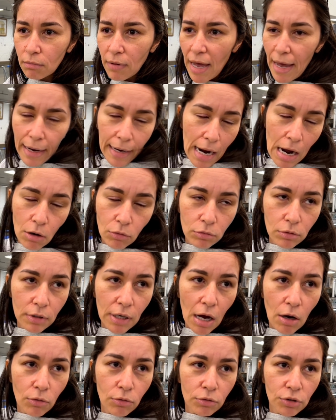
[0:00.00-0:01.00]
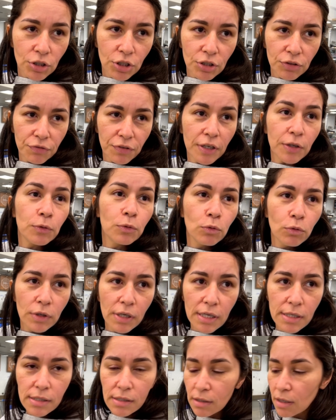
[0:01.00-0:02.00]
É caldo, caldo de
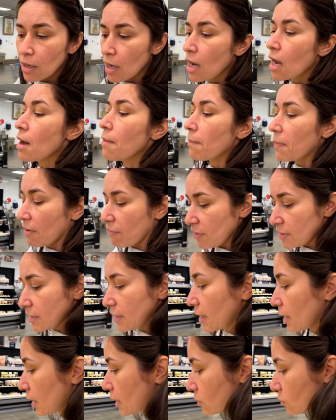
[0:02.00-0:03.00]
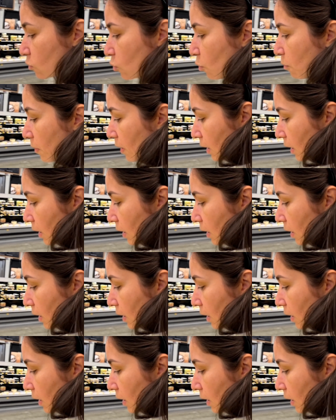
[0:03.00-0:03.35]
verduras para fazerem a sopa